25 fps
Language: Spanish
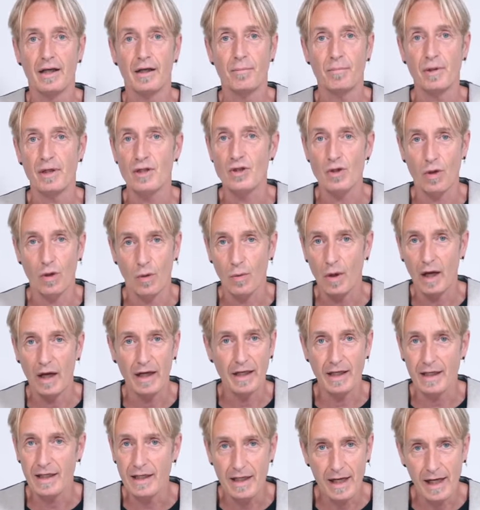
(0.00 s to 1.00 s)
pienso,
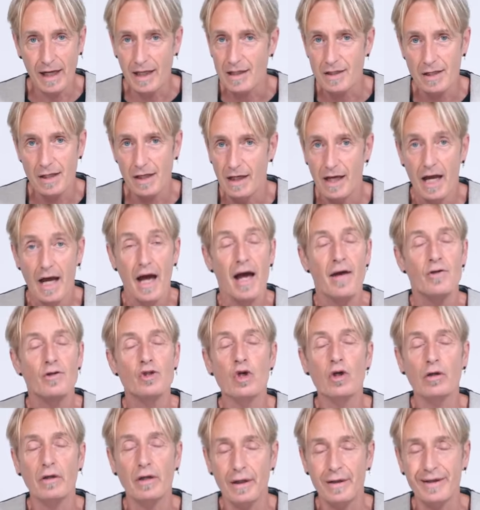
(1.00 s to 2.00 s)
eh, y eh,
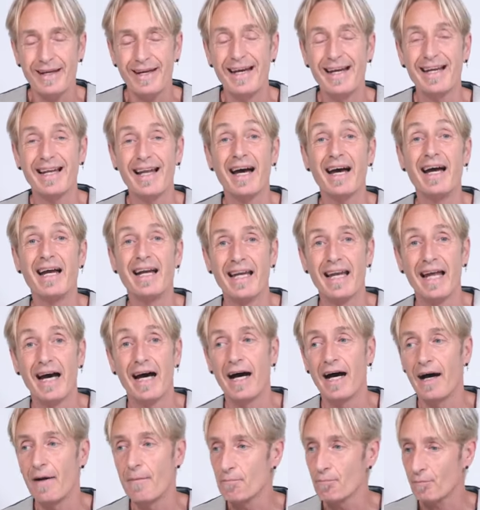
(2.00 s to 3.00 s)
yo creo que en,
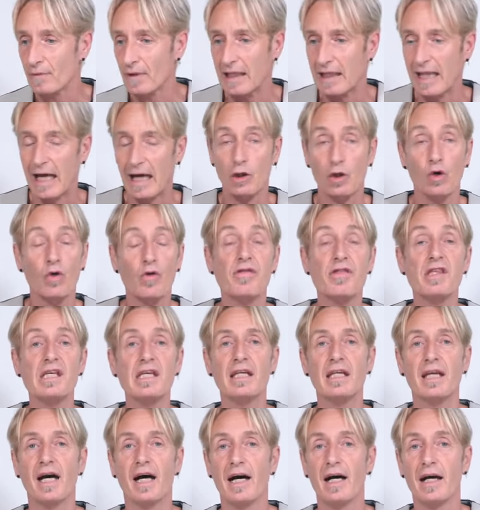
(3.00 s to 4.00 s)
la, la,
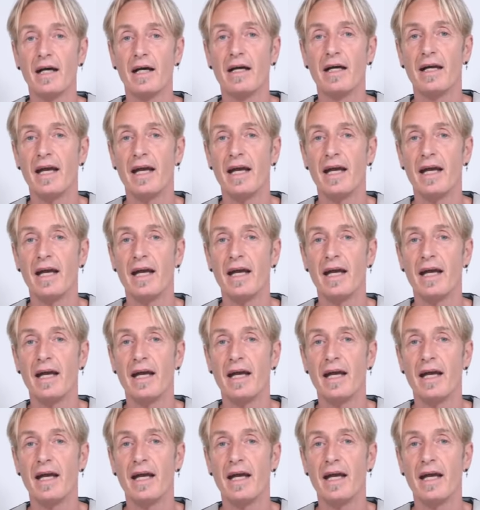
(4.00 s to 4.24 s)
cocina